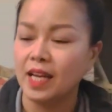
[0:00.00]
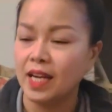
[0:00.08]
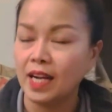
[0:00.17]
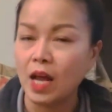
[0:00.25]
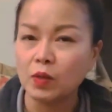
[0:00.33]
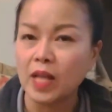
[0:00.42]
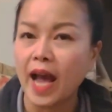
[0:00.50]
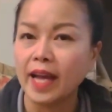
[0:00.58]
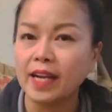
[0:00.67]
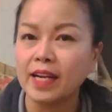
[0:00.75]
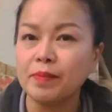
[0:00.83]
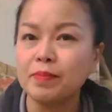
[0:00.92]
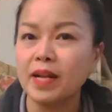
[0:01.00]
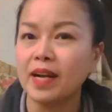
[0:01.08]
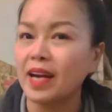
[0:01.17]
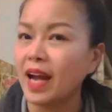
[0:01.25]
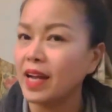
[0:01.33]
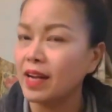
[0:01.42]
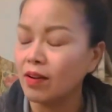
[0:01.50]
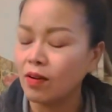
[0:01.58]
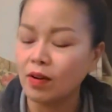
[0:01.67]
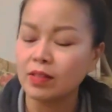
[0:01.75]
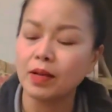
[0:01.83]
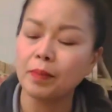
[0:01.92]
เราถ่ายคลิปยังไง เราก็
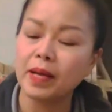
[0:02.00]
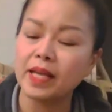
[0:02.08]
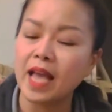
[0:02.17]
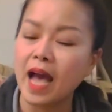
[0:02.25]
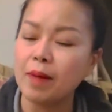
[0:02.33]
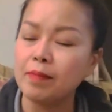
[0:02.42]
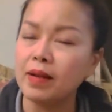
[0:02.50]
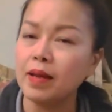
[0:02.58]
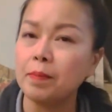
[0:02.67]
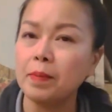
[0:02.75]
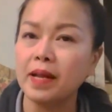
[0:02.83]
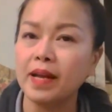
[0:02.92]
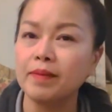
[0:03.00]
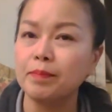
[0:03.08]
จะพยายามเรียบเรียง